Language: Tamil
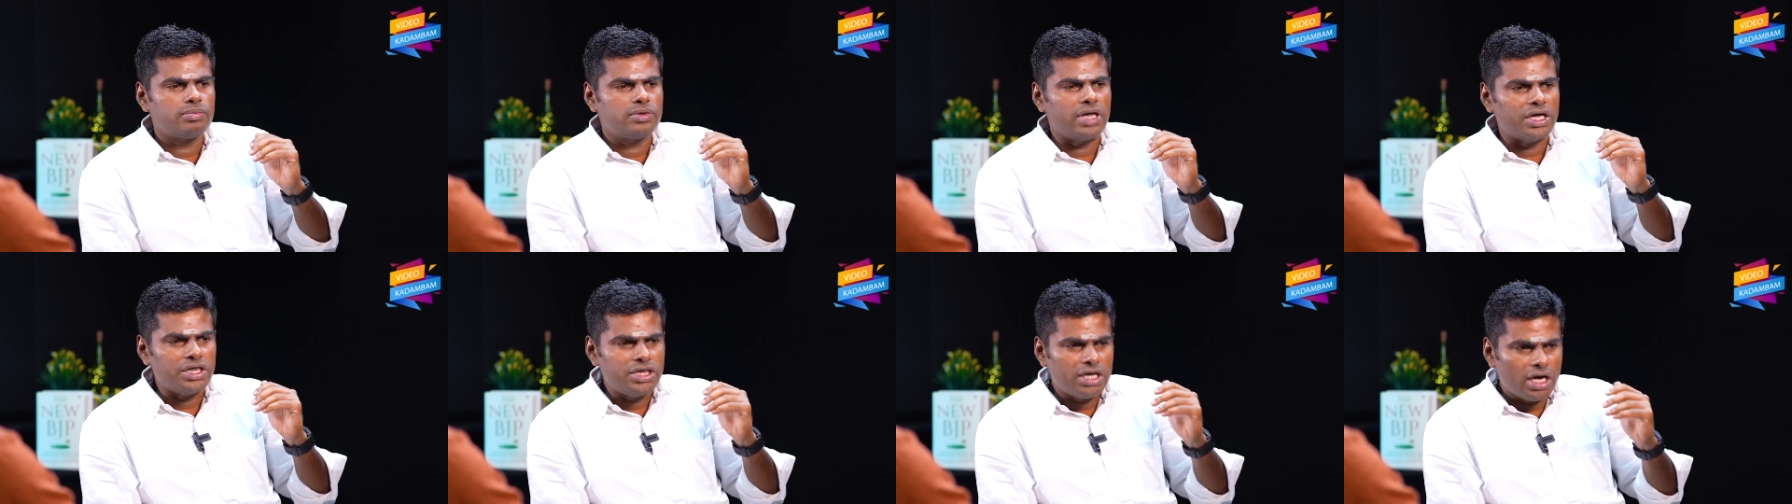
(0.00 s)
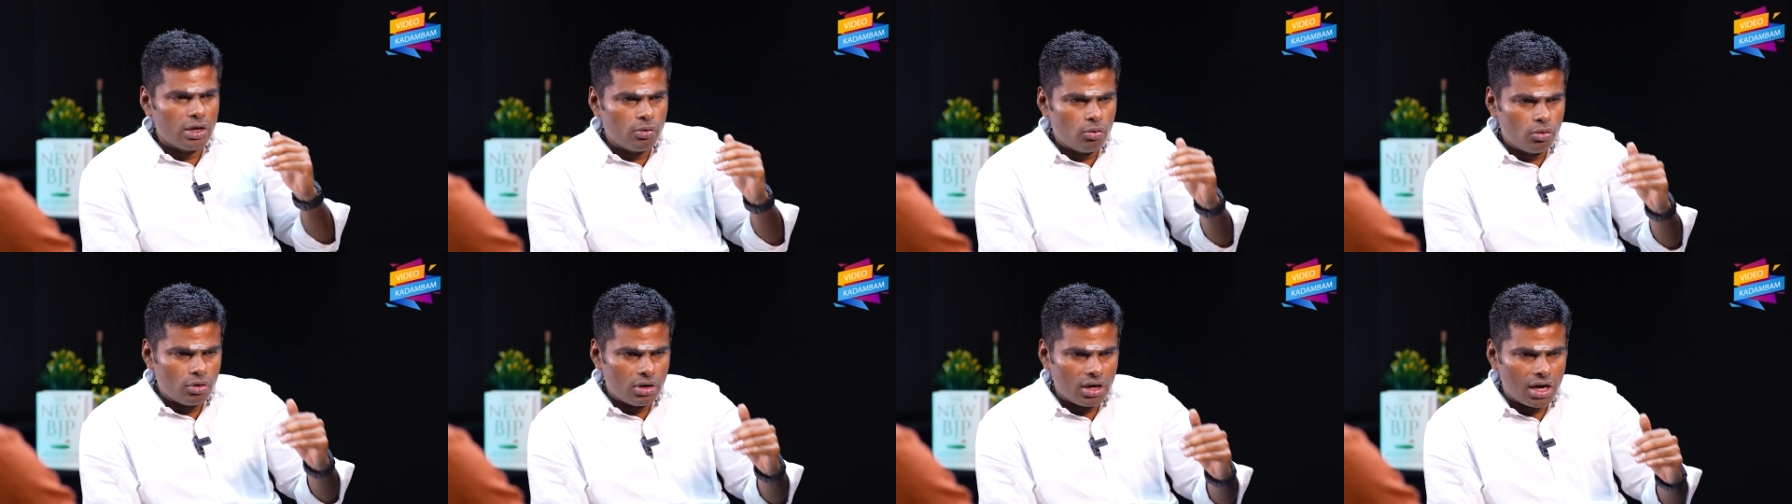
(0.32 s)

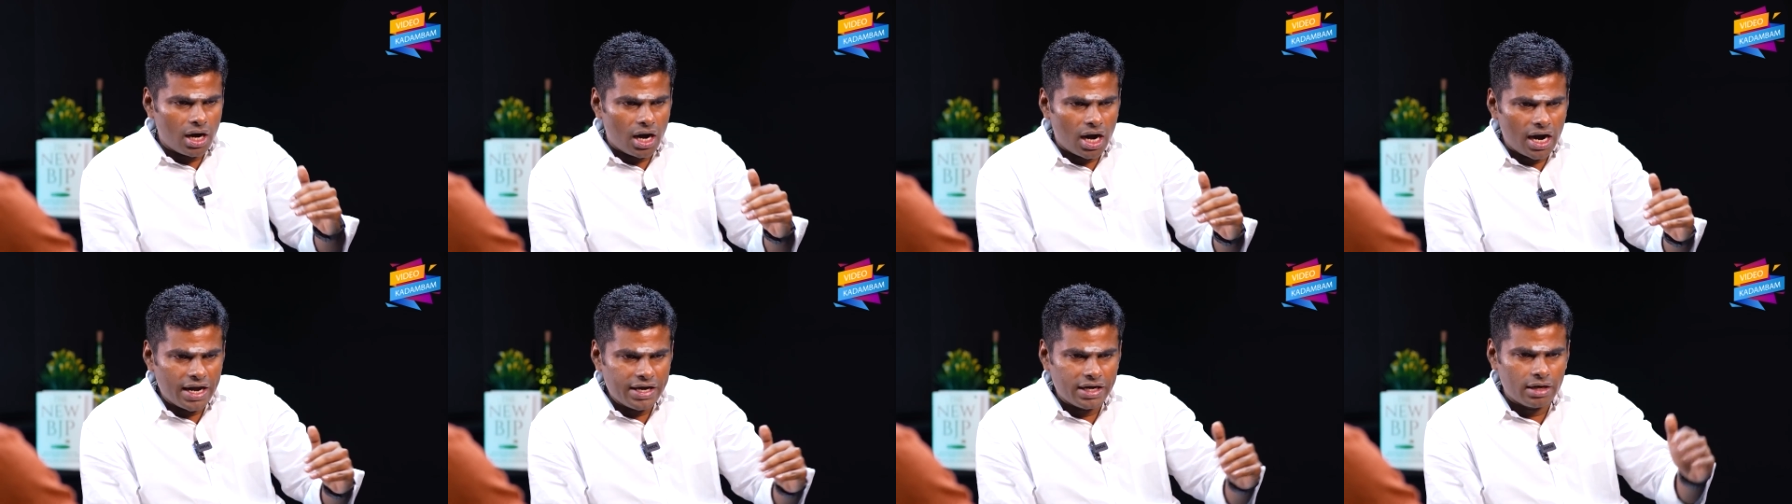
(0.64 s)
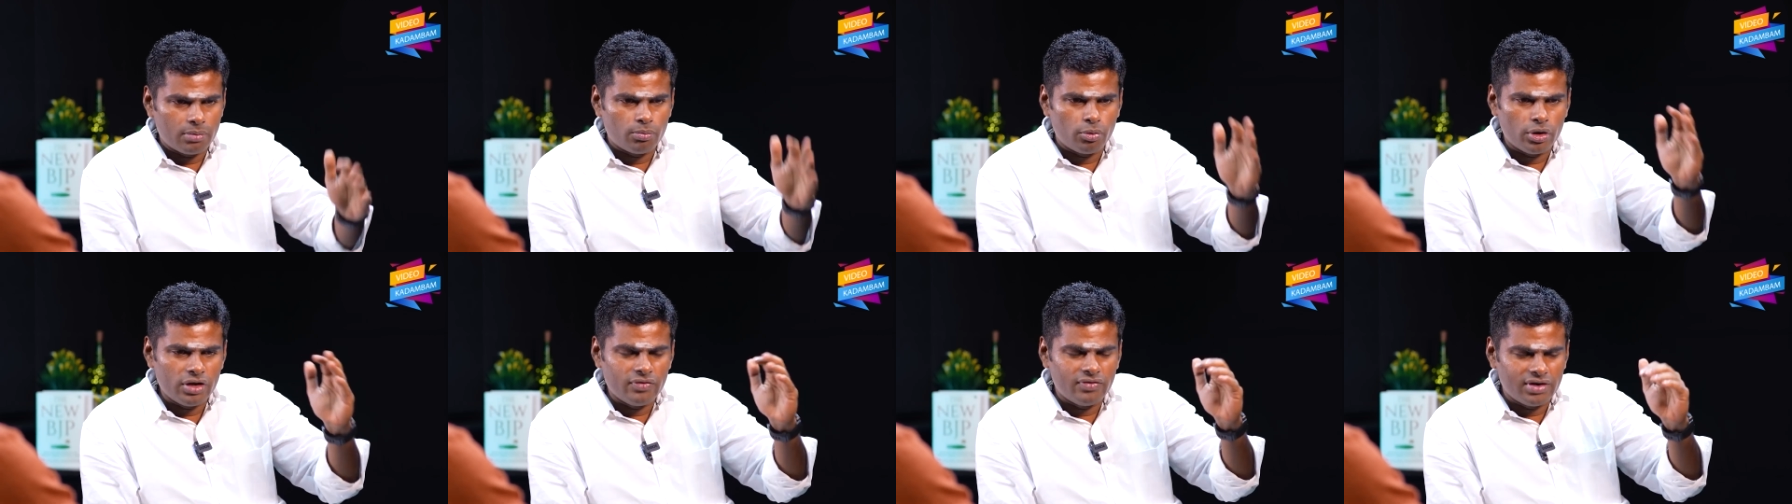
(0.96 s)
தஞ்சாவூர்ல
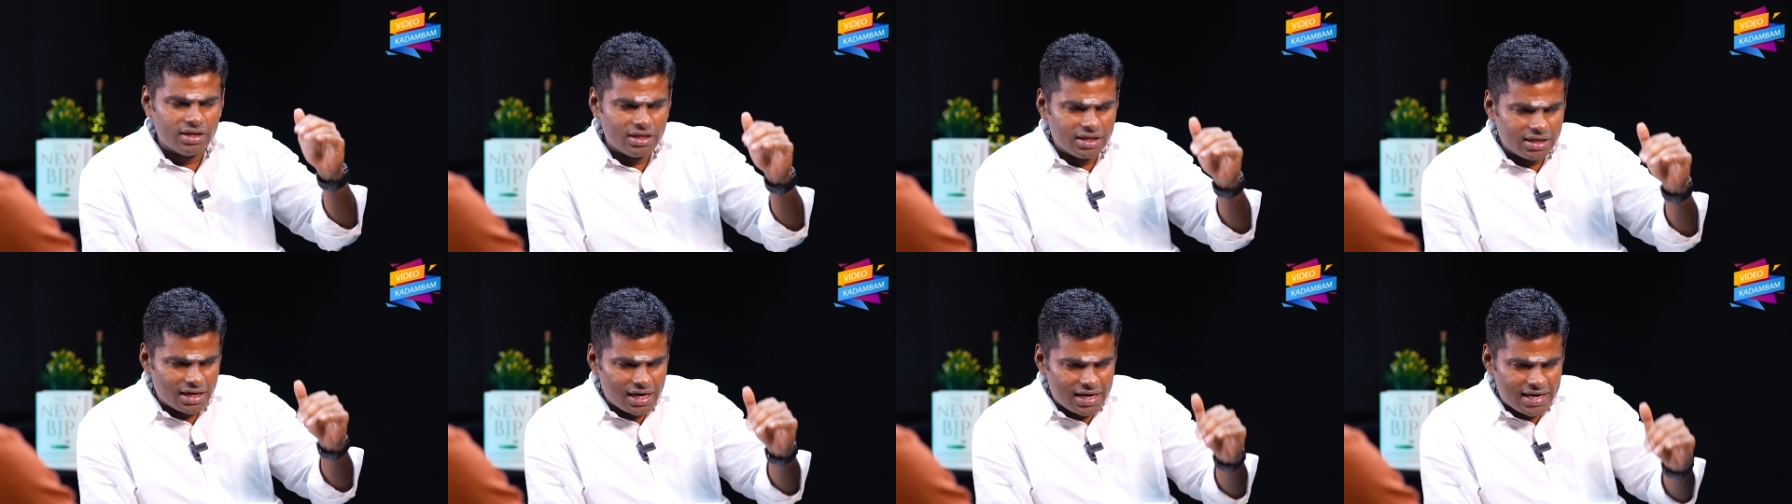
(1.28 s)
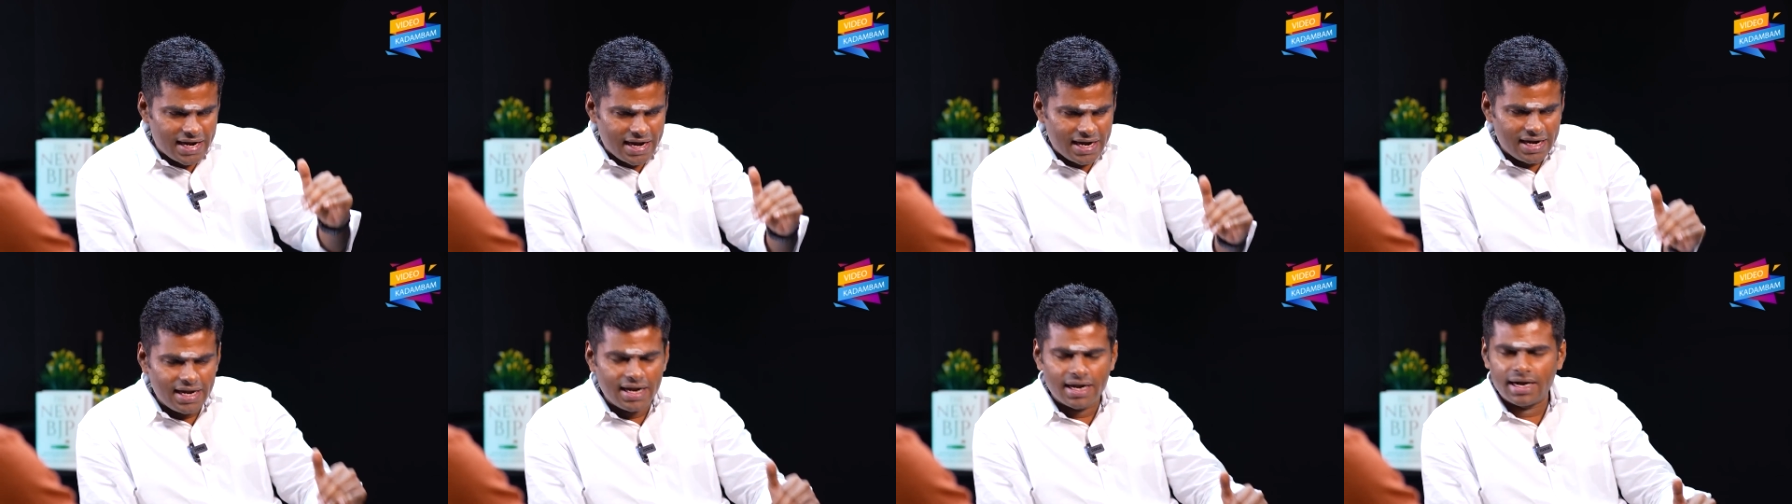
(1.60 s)
ஆயிரம் மொய் விருதுகள்
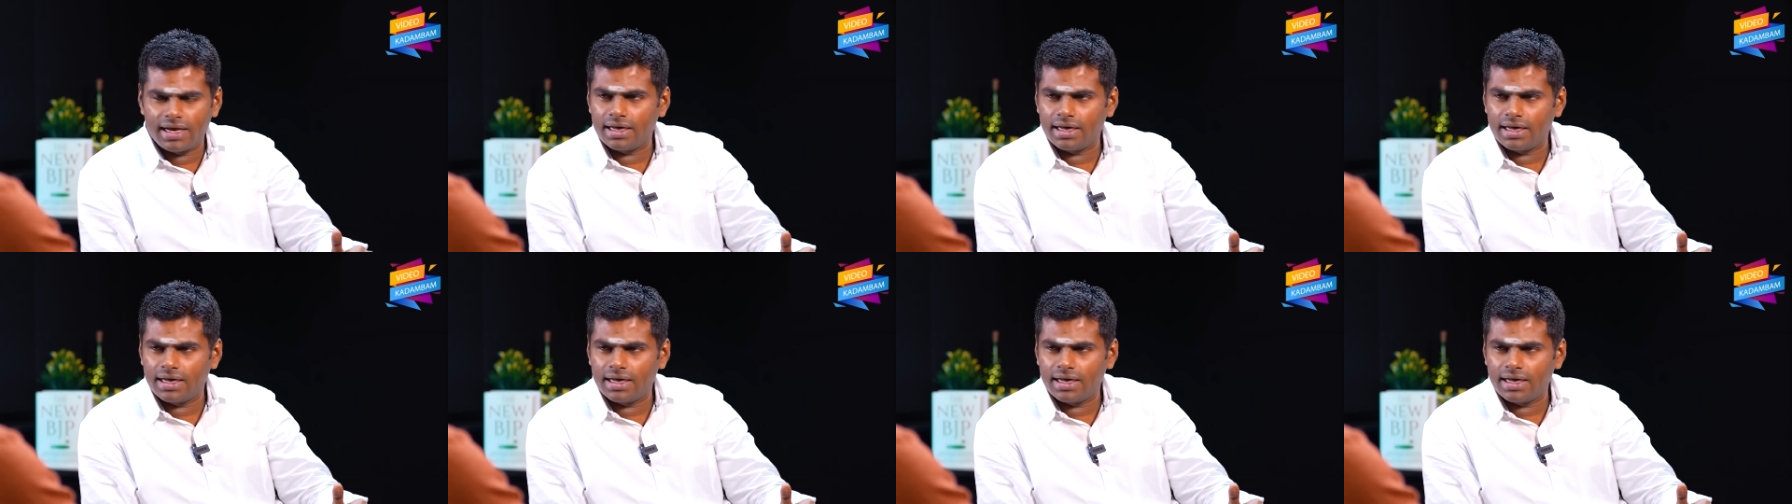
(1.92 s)
டெய்லி